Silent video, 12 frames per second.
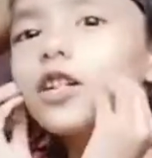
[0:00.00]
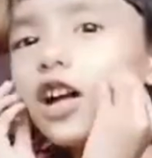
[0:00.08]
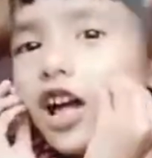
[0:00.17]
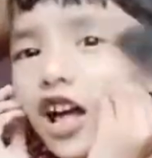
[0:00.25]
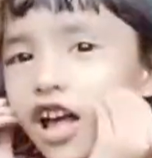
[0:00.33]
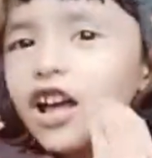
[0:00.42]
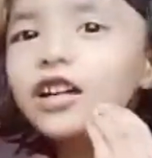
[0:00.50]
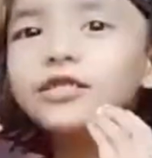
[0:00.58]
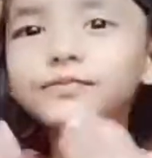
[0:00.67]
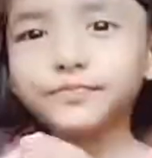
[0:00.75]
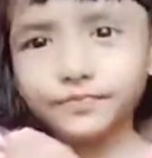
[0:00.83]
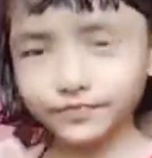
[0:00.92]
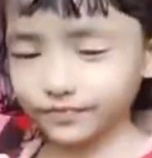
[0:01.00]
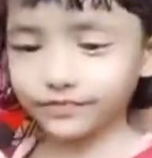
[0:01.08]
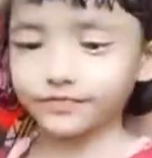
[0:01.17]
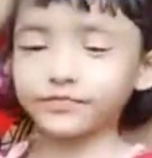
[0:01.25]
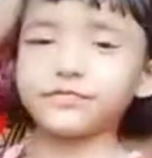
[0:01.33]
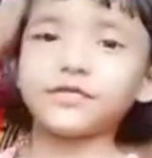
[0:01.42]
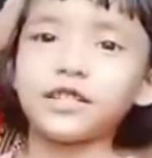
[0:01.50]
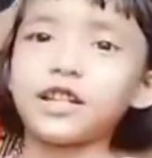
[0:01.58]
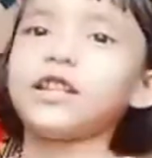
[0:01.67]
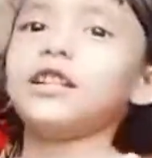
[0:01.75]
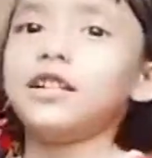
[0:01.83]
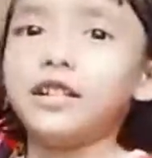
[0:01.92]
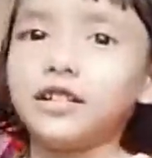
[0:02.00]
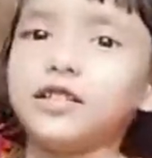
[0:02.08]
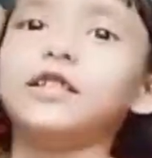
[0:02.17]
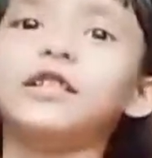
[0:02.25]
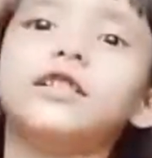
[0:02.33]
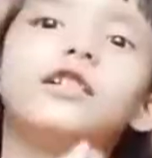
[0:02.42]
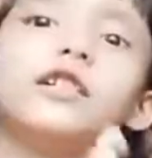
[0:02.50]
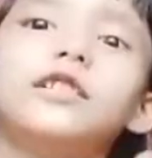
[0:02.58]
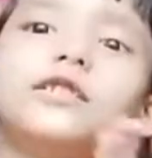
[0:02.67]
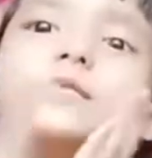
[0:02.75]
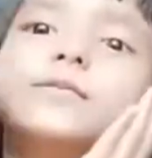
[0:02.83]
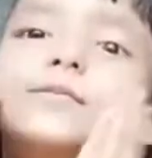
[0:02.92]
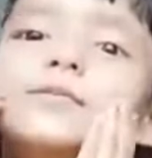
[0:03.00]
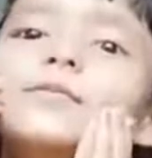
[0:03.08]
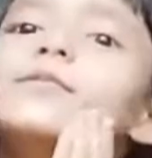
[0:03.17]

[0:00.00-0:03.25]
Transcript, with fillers: बना रही थी पोनी ये बाल अपने कटवाने नहीं